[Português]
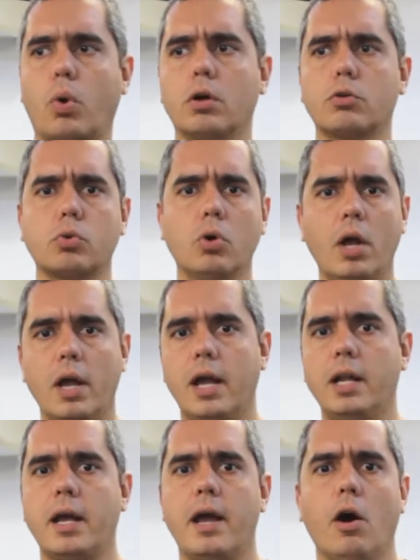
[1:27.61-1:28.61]
quanto
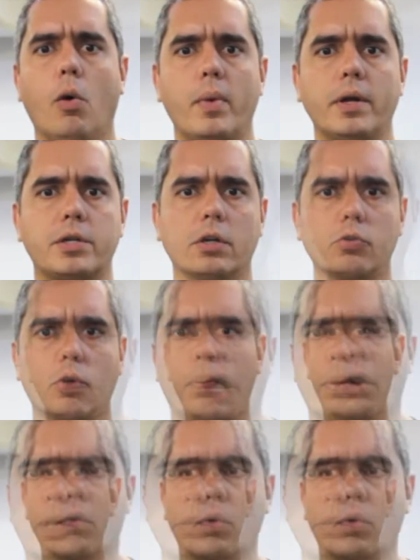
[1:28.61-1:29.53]
ele realmente andou.